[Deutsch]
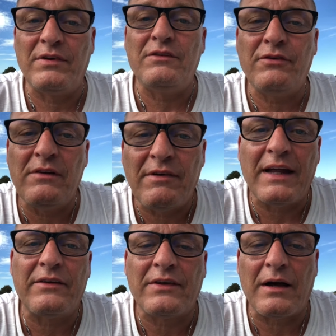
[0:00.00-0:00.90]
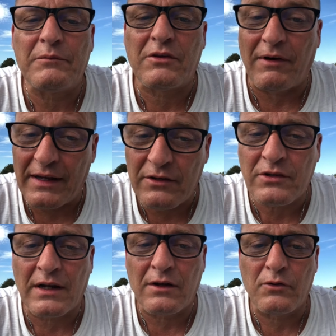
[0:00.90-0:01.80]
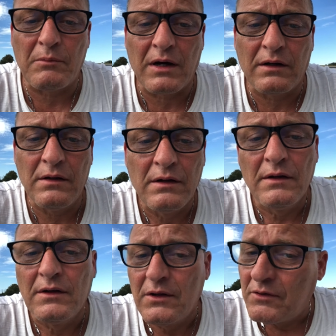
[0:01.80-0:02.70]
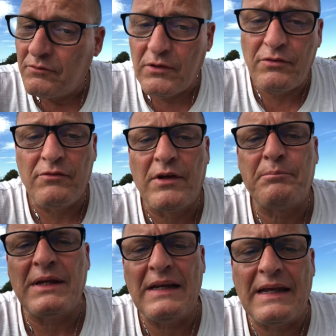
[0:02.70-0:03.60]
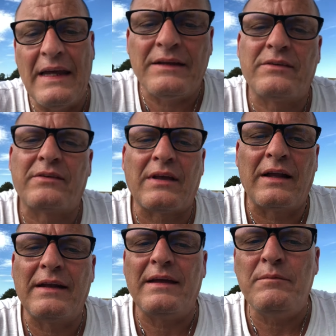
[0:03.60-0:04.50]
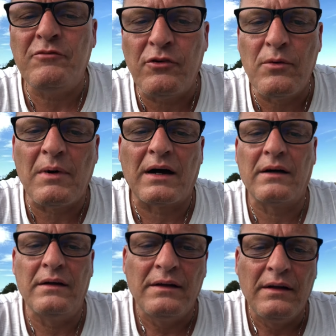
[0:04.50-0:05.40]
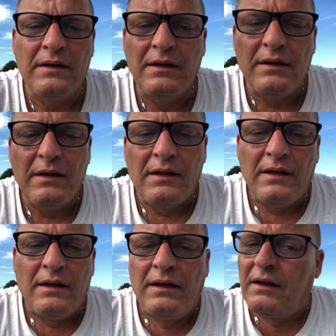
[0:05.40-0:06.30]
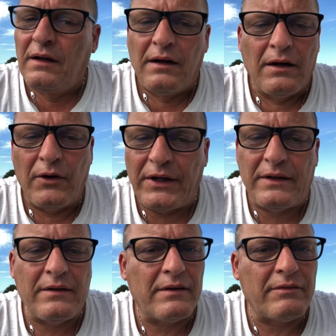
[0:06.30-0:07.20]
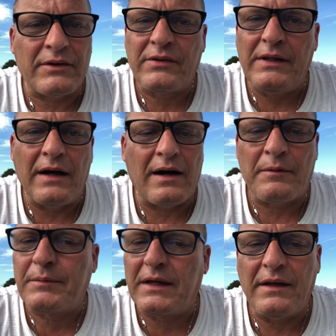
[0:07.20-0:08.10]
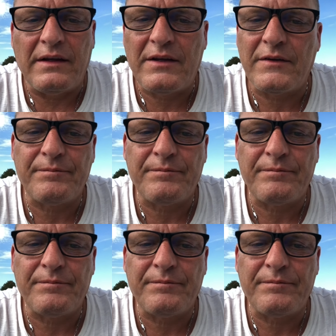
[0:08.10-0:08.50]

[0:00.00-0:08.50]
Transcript: Wie viel werden sie am zweiten Shutdown machen? Wie viel wird Bill Gates an der Impfung machen? Leute, was hier abgeht.